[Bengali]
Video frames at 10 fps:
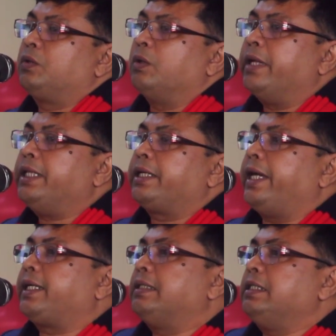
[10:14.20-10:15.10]
তোমাদেরকে
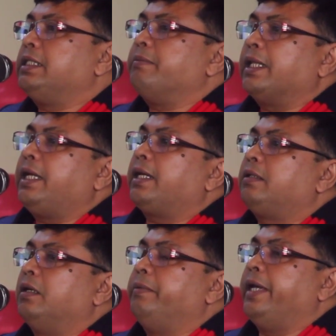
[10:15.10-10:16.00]
একটা জিনিস মাথায়
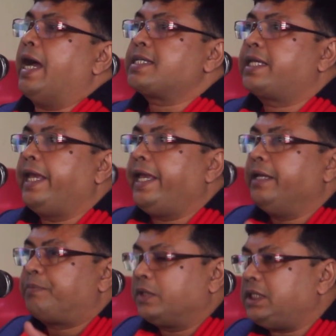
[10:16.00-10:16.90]
রাখতে হবে আজকে
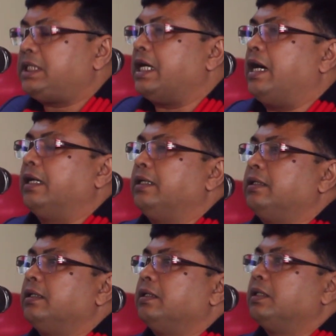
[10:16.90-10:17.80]
এই প্রতিষ্ঠান
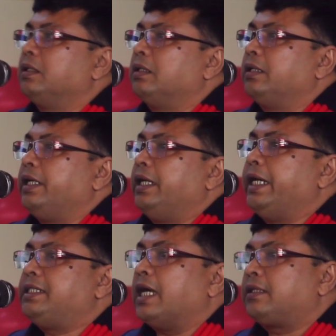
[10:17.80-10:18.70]

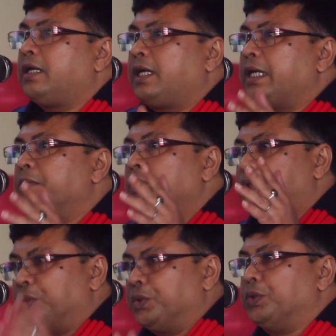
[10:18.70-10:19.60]
এর যাত্রা কেবল
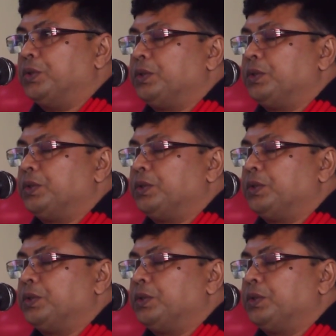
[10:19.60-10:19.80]
শুরু